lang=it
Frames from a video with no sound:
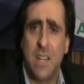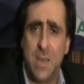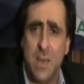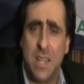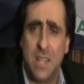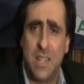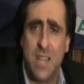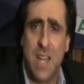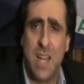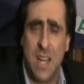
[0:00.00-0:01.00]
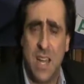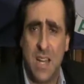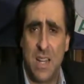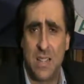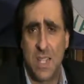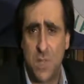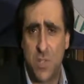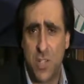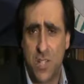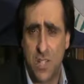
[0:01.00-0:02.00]
delle malattie a
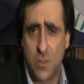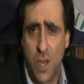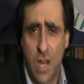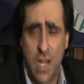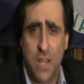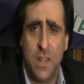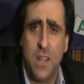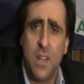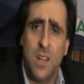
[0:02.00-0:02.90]
trasmissione sessuale.